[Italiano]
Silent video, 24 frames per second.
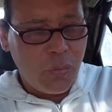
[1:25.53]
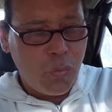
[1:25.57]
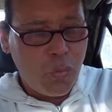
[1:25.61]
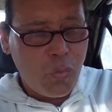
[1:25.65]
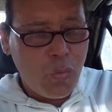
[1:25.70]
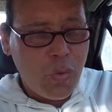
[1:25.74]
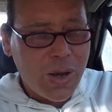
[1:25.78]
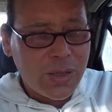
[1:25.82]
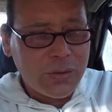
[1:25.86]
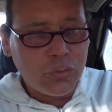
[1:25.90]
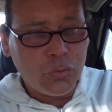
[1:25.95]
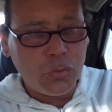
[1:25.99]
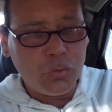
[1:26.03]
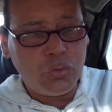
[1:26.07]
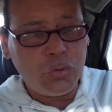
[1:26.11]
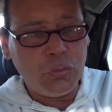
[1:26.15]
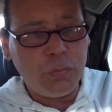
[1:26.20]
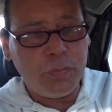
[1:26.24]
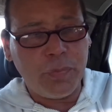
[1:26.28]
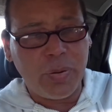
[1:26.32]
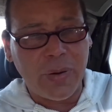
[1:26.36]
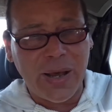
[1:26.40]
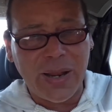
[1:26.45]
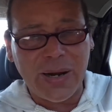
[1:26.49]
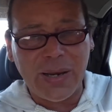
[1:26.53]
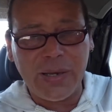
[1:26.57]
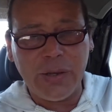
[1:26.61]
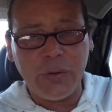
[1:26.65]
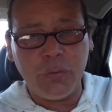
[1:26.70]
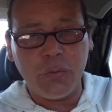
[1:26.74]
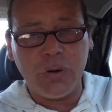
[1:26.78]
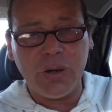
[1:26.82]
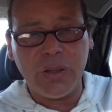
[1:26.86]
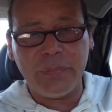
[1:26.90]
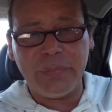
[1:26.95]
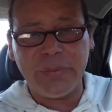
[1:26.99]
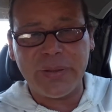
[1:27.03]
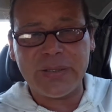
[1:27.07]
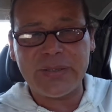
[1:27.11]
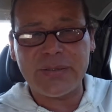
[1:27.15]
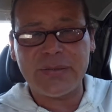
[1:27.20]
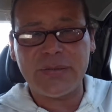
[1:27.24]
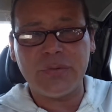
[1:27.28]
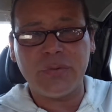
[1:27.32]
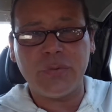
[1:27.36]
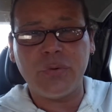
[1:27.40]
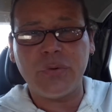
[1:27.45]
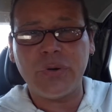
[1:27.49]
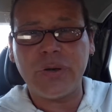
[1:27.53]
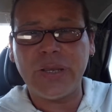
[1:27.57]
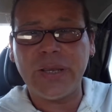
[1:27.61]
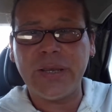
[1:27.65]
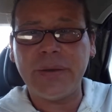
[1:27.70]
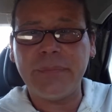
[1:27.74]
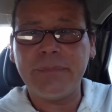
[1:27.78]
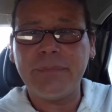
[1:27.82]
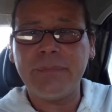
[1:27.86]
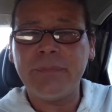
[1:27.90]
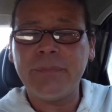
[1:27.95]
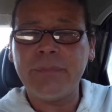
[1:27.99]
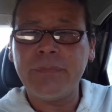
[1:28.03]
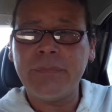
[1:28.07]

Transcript: quando tu parli con le persone